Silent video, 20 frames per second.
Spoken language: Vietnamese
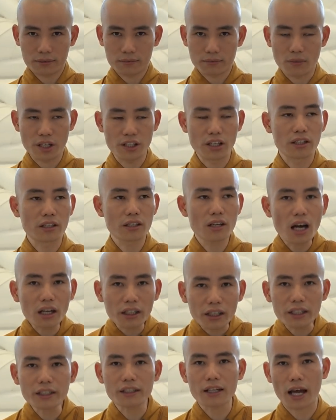bởi vì đất
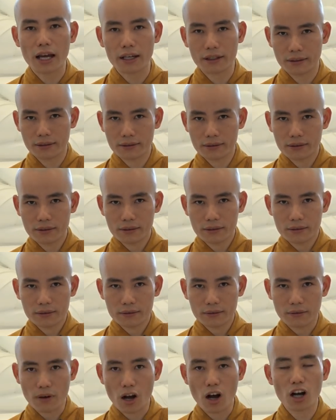ít lại
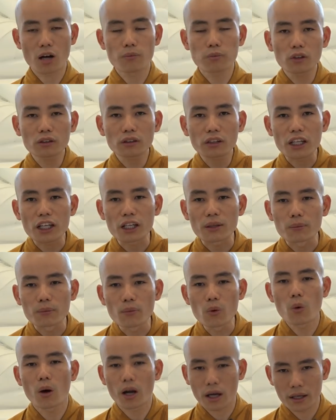và họ không có tiền
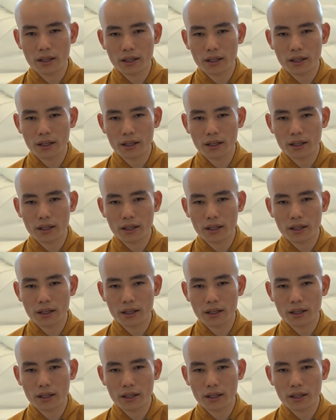mua